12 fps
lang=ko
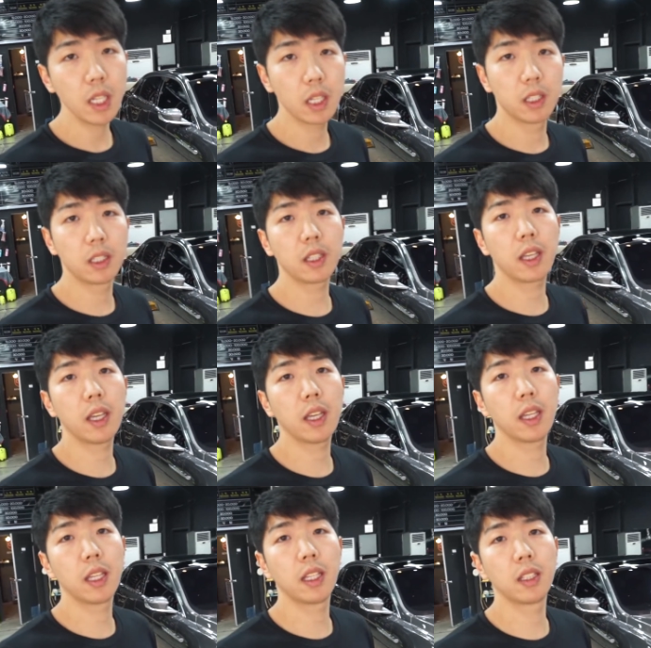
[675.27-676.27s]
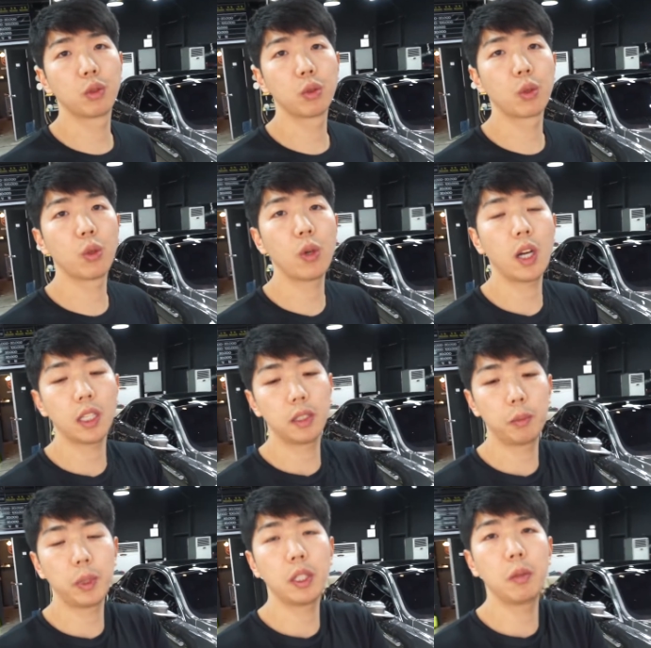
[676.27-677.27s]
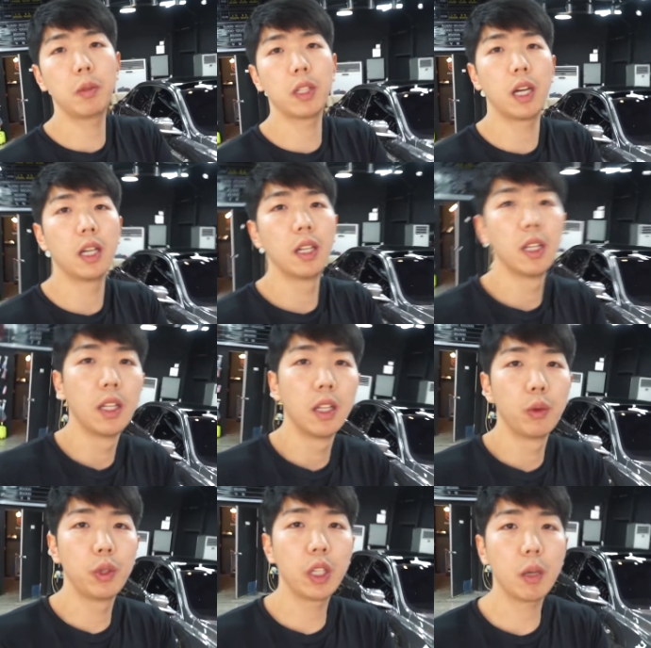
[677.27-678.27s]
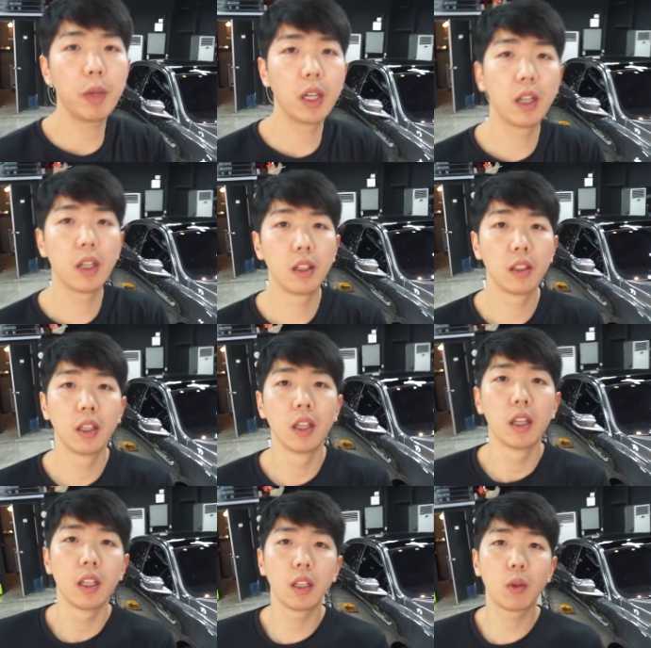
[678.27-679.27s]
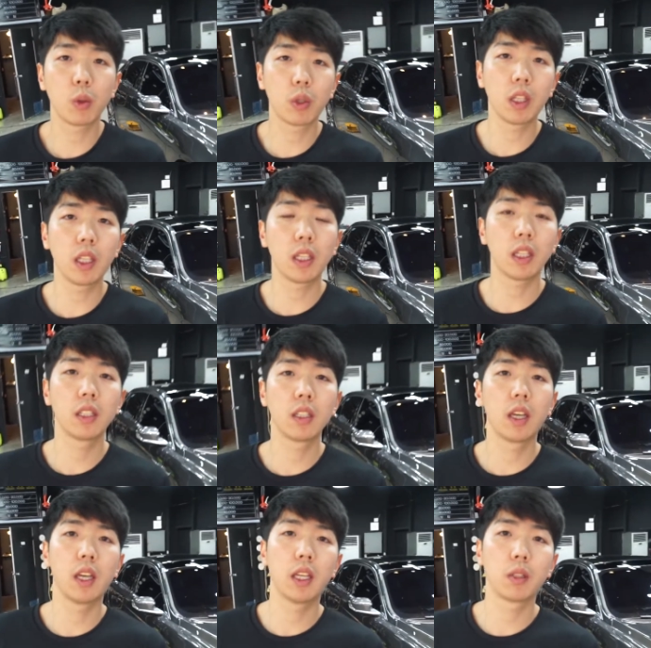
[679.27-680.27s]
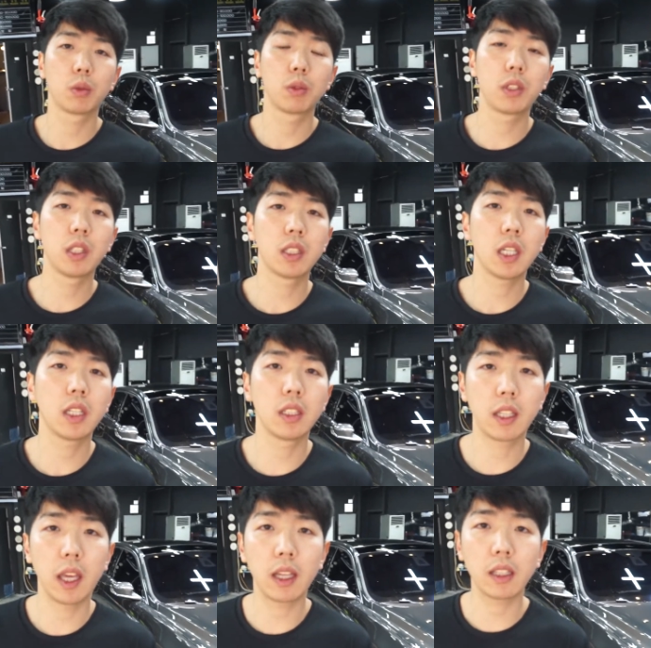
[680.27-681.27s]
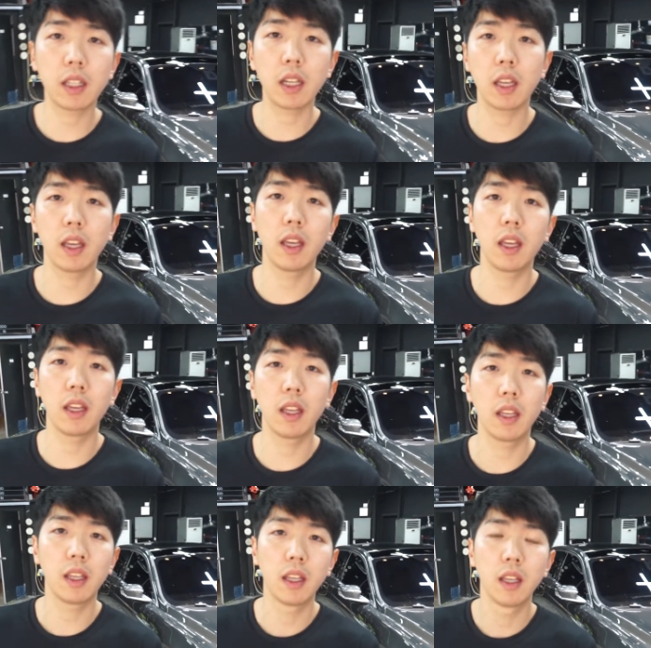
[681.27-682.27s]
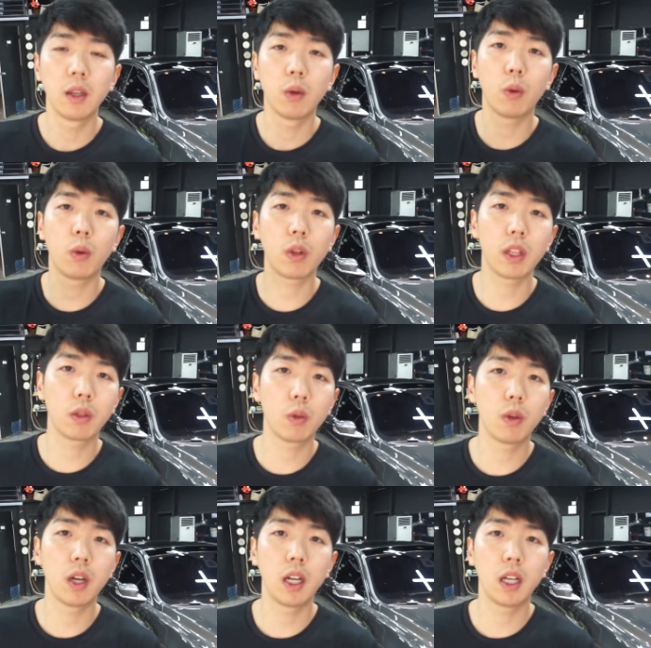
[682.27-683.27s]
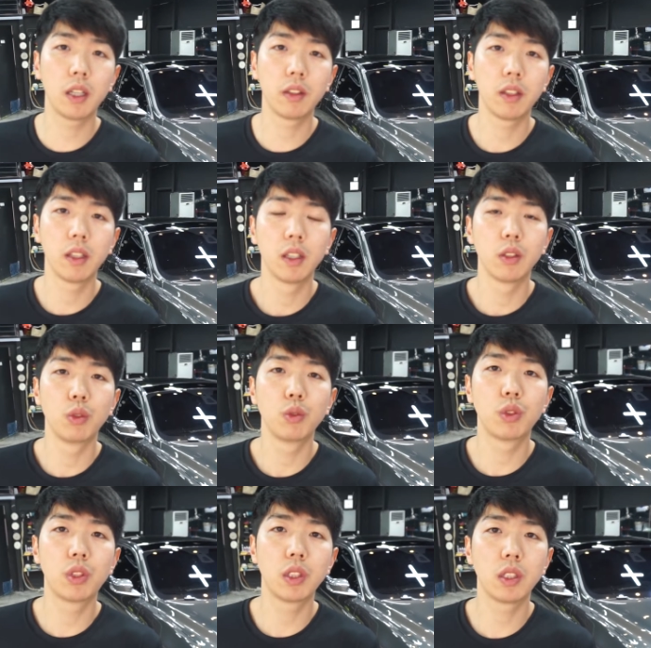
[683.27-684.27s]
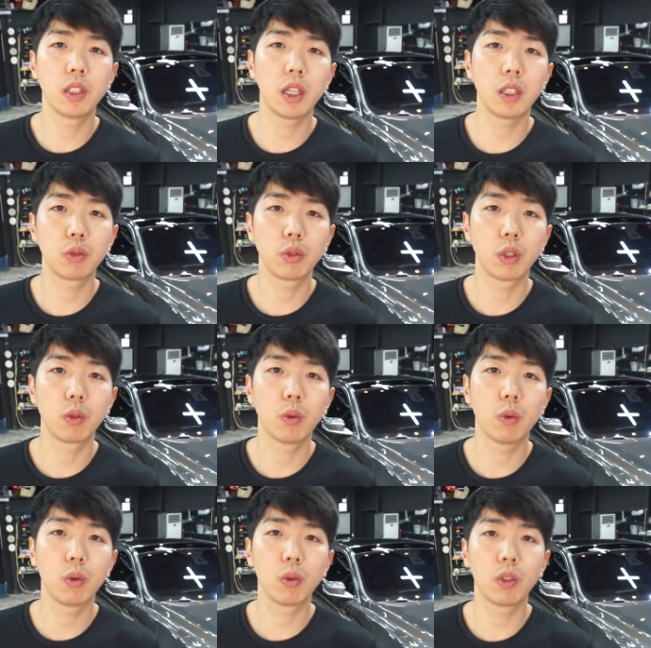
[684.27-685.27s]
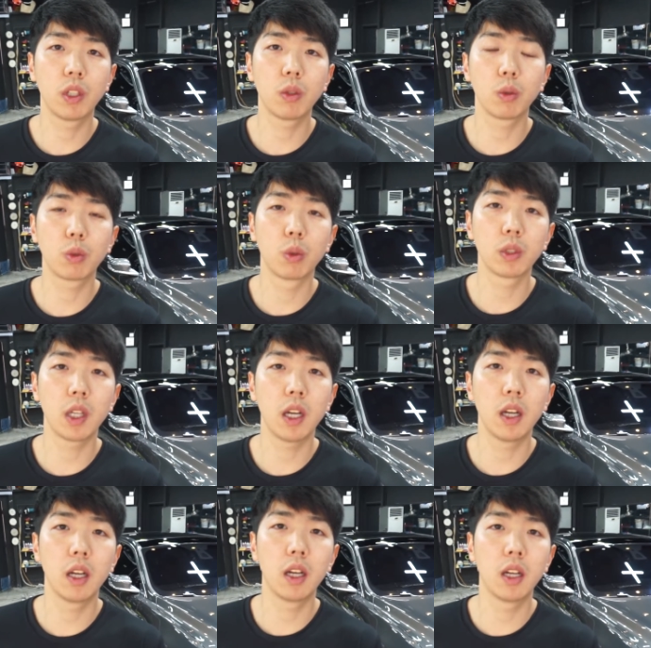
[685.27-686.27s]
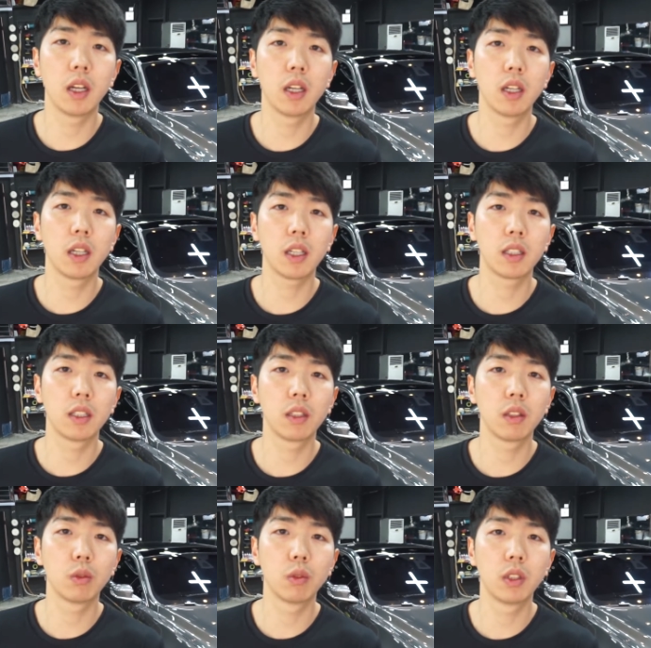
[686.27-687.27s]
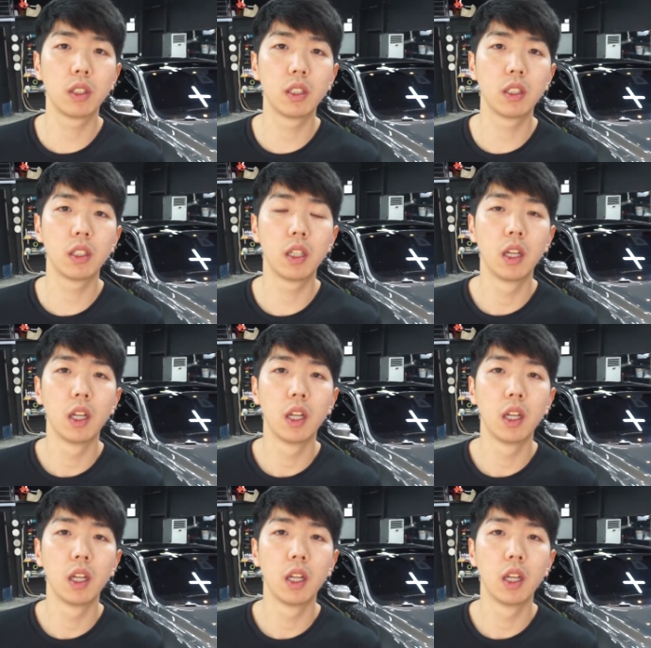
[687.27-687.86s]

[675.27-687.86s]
그렇게 주로 하는 편입니다 왜냐면 이 코팅이라는 게 솔직히 차를 깨끗하게 오랫동안 유지를 할 수 있고 그리고 도장 같은 경우에를